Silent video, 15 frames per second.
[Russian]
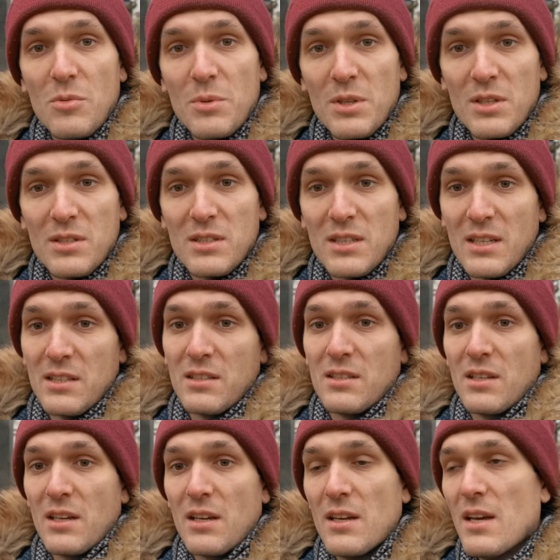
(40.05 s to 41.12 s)

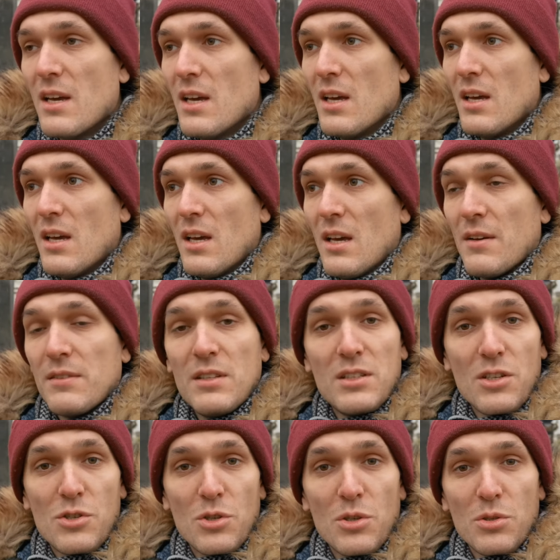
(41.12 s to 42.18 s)
люминесценции. В
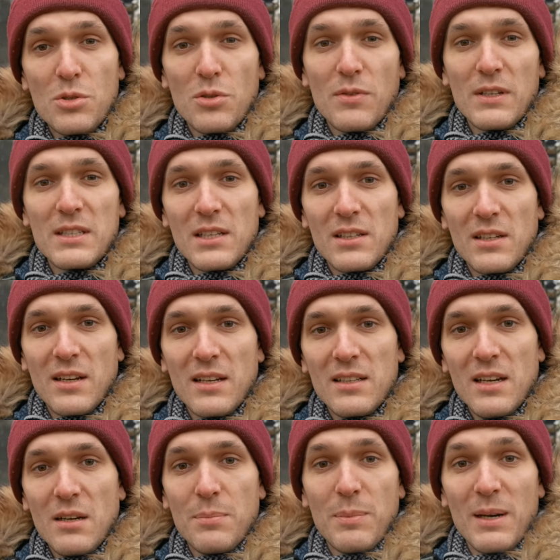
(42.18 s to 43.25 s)
1920-х
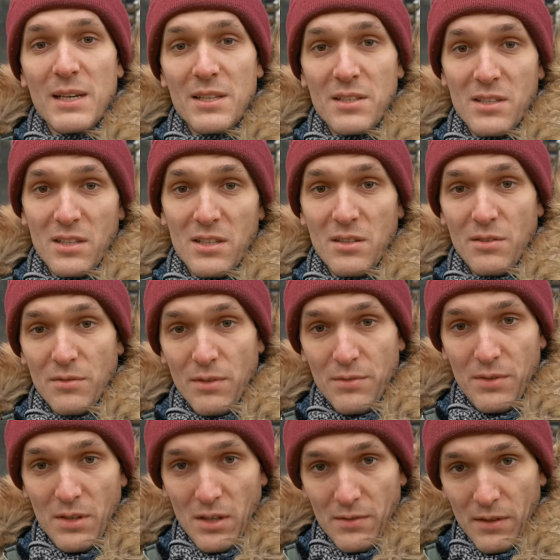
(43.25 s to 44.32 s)
годах по инициативе
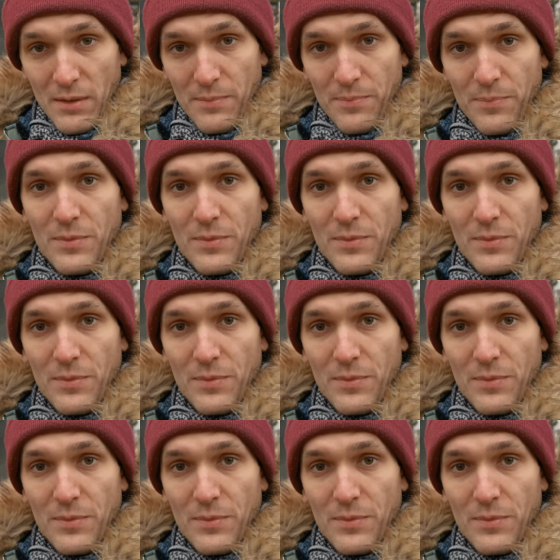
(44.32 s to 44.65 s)
Вилова